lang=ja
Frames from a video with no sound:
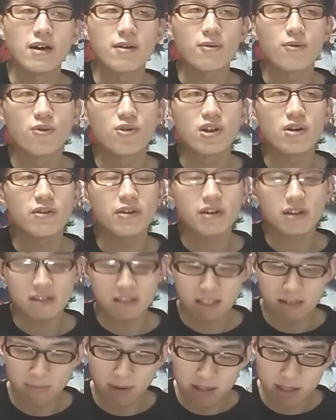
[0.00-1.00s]
こだわりが
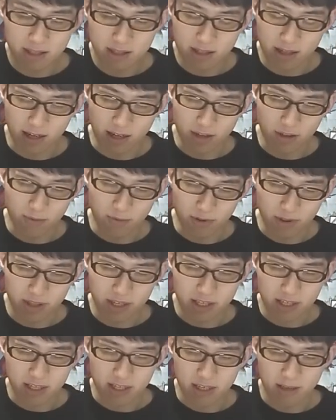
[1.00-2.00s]
詰まってたなと思っ
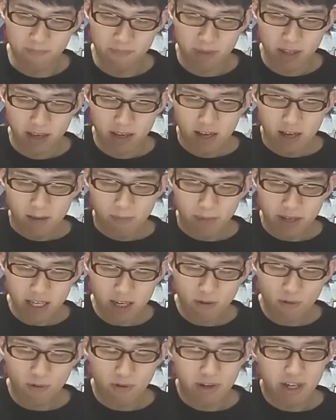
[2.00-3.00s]
たし、まあ、
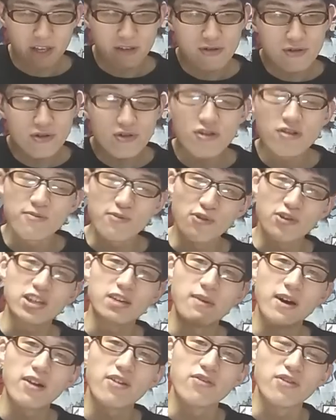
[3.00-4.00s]
結構ね、緩い描
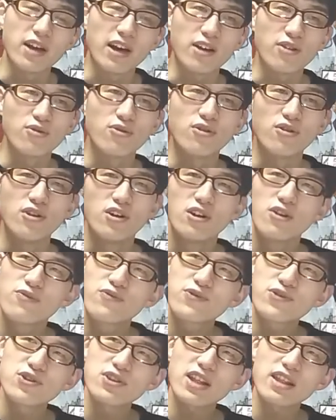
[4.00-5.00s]
写もあるんだけど、
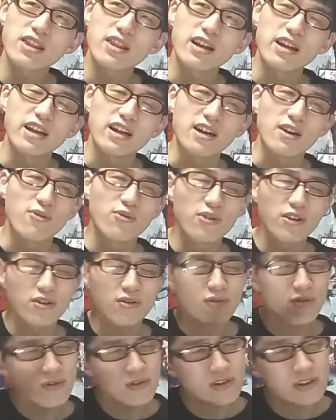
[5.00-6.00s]
普通だったらなんかこれ
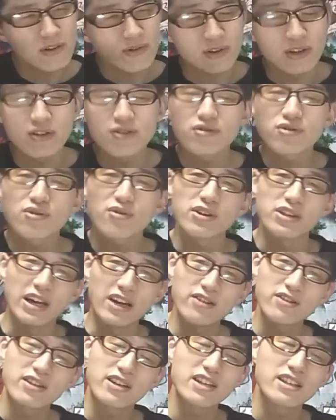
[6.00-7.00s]
緩いのいるとか
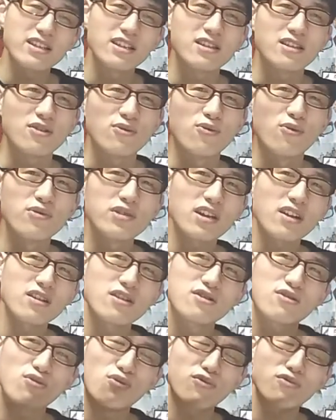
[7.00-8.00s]
なりがちなんですけど、この先
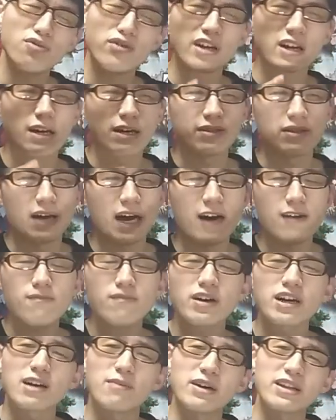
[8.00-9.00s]
にそこのなんか塩
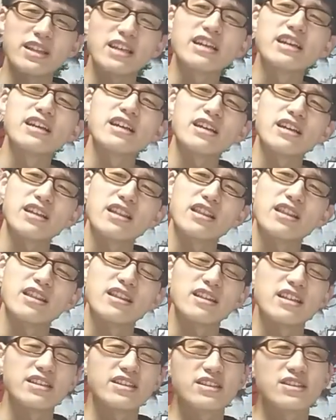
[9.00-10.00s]
梅がまたいい
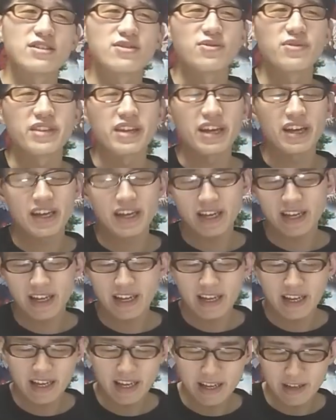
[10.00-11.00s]
んですよ
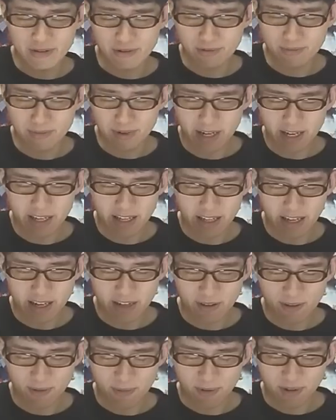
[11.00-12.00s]
ね。うまい
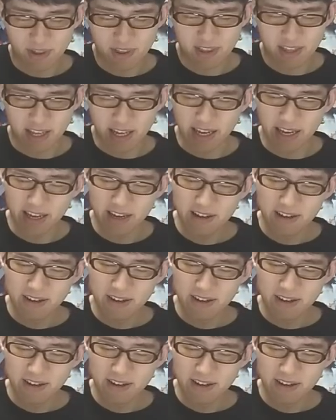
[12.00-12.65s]
なと思って。